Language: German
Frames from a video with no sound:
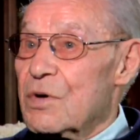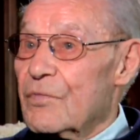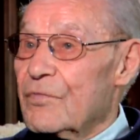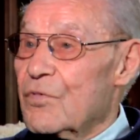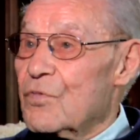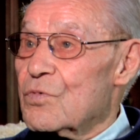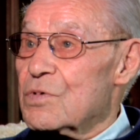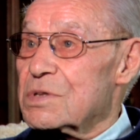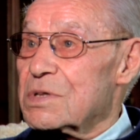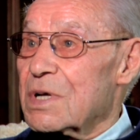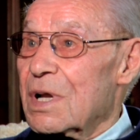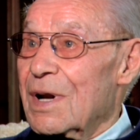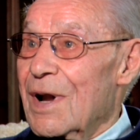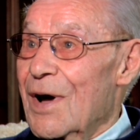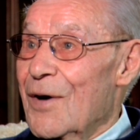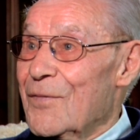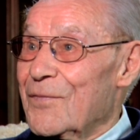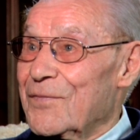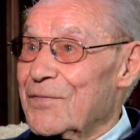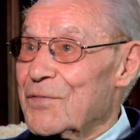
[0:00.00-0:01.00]
zu Fuß
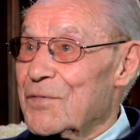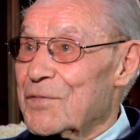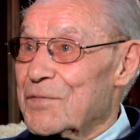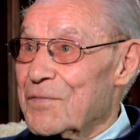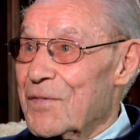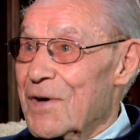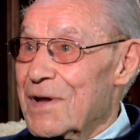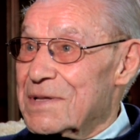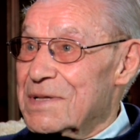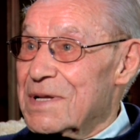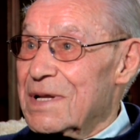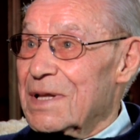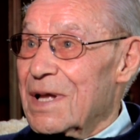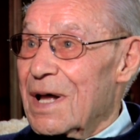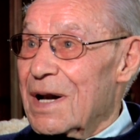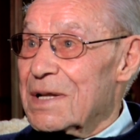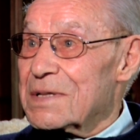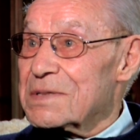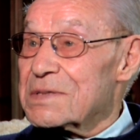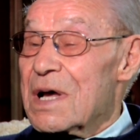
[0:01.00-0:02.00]
gelaufen und was nicht
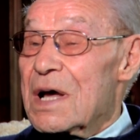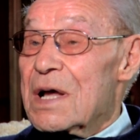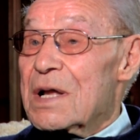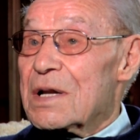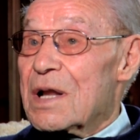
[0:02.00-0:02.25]
alles.